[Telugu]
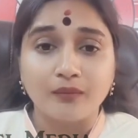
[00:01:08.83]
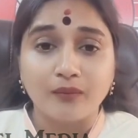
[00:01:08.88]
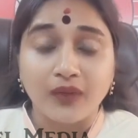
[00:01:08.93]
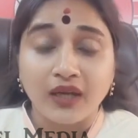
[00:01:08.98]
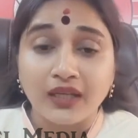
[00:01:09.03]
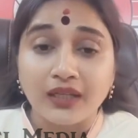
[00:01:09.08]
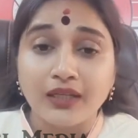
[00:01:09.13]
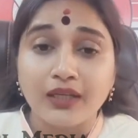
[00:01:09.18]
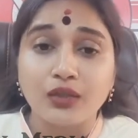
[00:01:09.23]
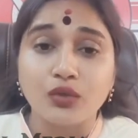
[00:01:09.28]

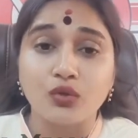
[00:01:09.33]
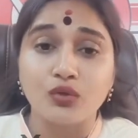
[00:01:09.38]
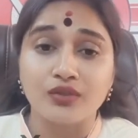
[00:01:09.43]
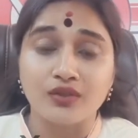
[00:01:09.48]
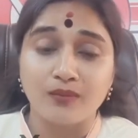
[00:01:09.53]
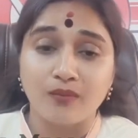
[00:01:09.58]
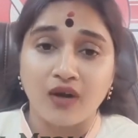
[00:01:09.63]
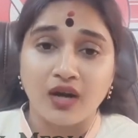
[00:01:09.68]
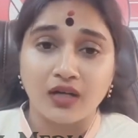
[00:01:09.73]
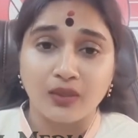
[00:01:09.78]
మహిళల
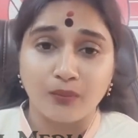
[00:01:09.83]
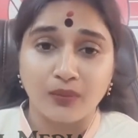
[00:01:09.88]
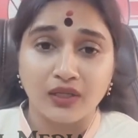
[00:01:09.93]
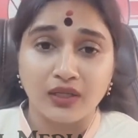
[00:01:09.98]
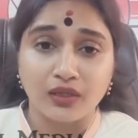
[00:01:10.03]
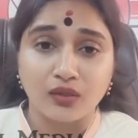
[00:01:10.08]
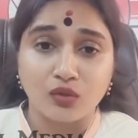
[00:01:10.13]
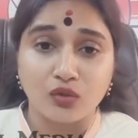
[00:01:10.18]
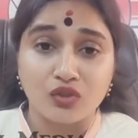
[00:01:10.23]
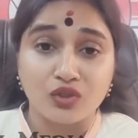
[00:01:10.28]
కోసం
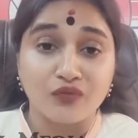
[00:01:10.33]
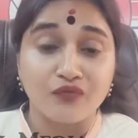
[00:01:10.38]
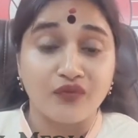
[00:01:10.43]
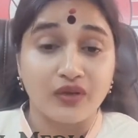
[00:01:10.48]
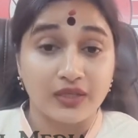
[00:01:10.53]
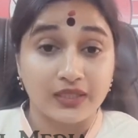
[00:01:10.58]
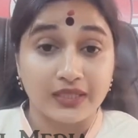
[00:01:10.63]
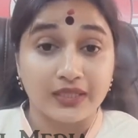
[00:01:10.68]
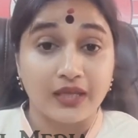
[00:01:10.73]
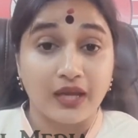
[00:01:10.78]
ఆడపిల్లల కోసం
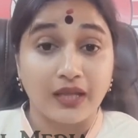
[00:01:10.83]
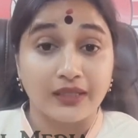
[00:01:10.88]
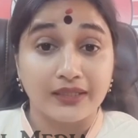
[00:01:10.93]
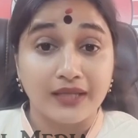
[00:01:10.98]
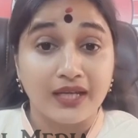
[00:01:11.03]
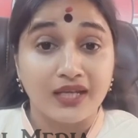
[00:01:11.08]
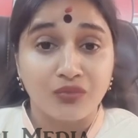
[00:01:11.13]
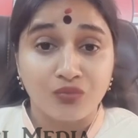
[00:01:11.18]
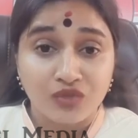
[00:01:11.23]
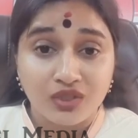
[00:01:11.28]
వాళ్ళకి
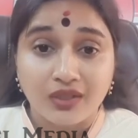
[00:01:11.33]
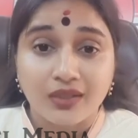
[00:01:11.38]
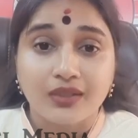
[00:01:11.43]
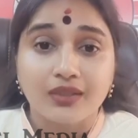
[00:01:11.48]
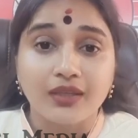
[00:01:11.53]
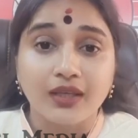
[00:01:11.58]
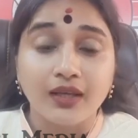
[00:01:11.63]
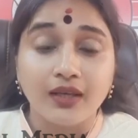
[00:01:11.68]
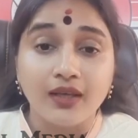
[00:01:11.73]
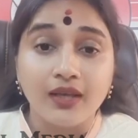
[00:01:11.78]
అన్యాయం
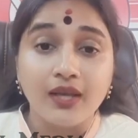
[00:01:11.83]
జరిగితే